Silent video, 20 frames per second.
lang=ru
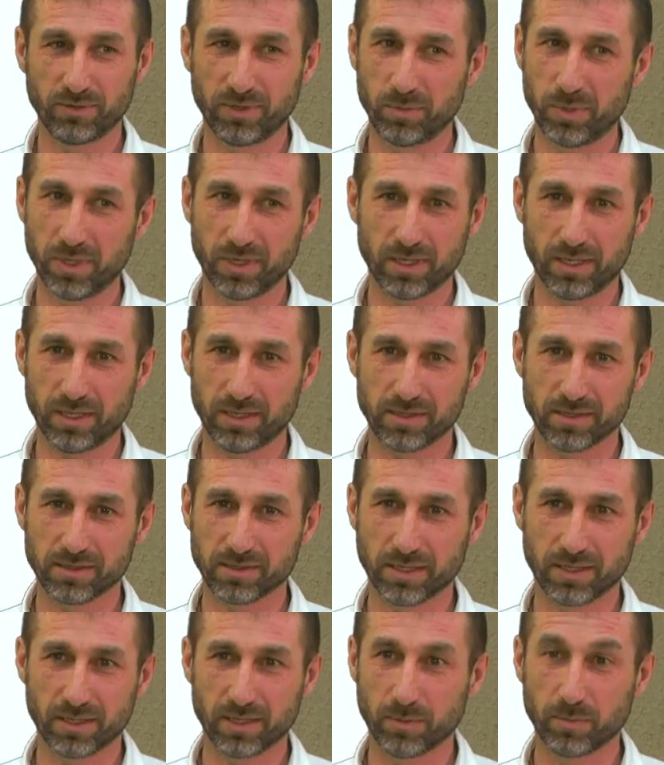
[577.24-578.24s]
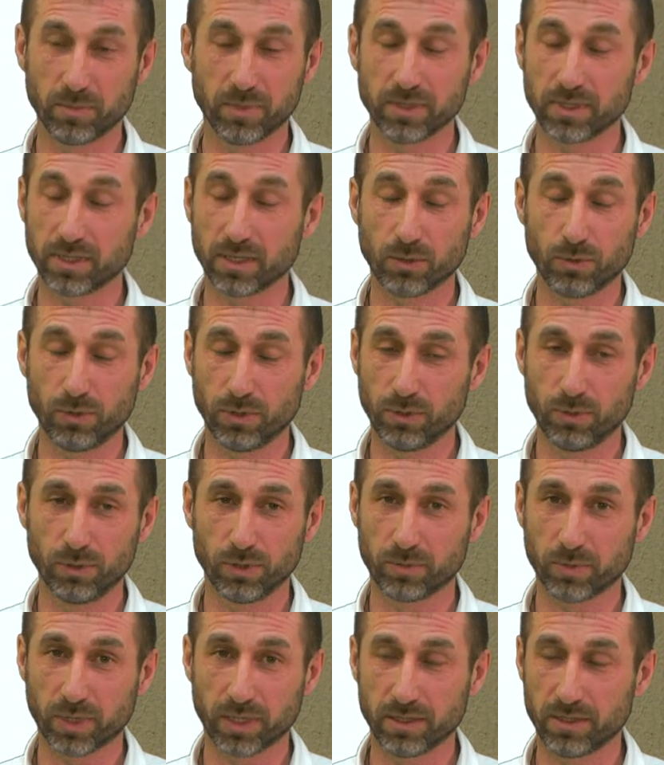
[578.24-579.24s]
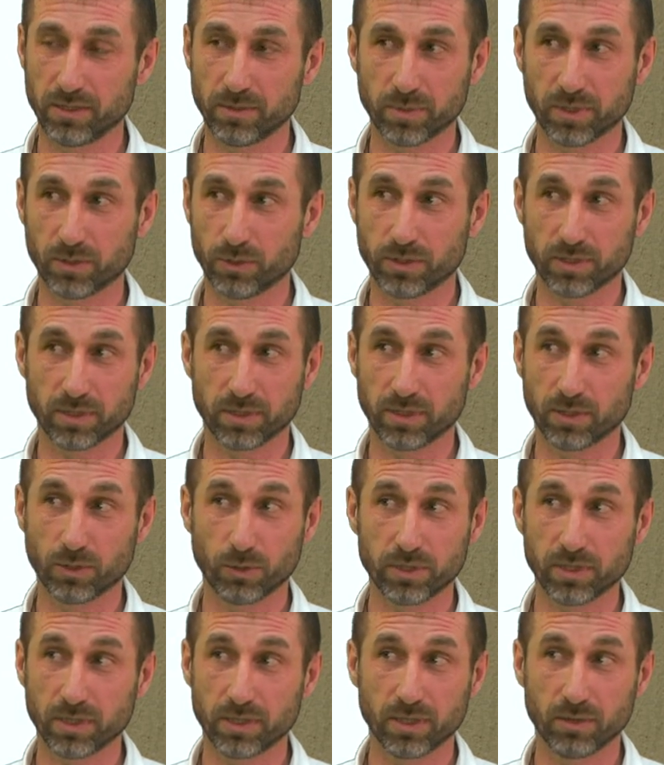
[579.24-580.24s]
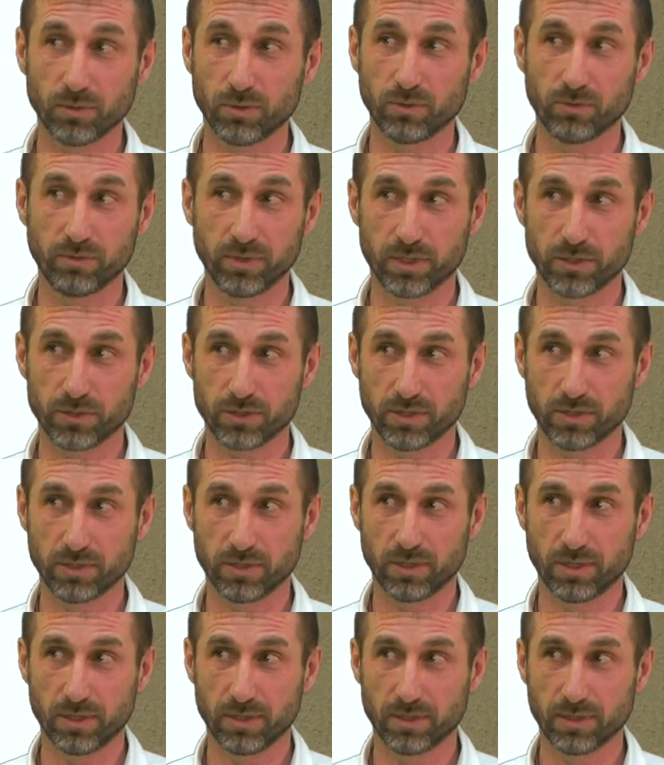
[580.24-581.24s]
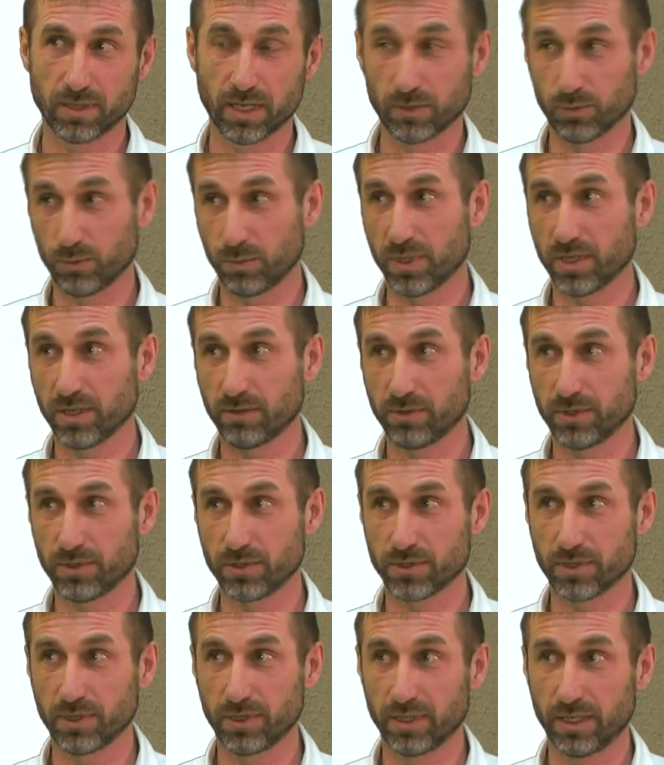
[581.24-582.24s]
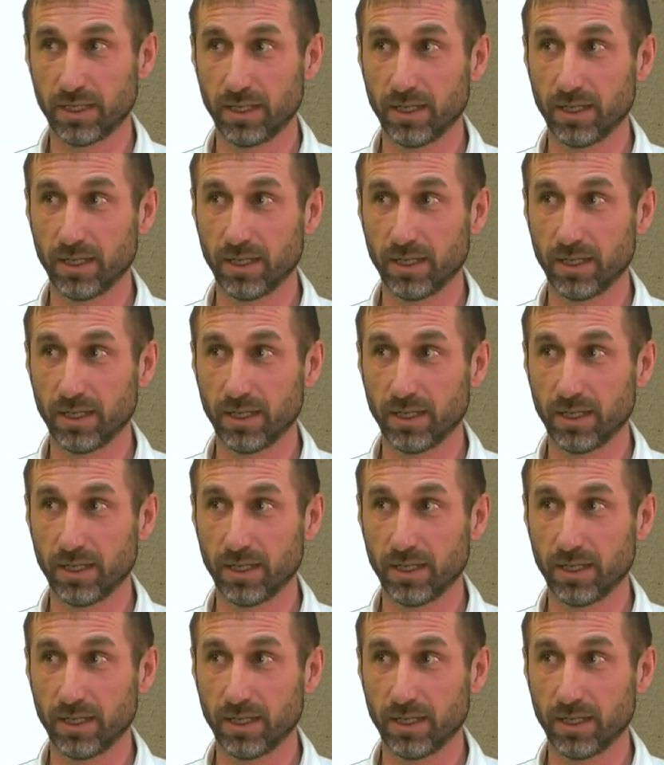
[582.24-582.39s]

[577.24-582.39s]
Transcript: выбирайтесь хотя Мы какой год хотим хоть, хоть одного вытащить. А, ну меня вытащили.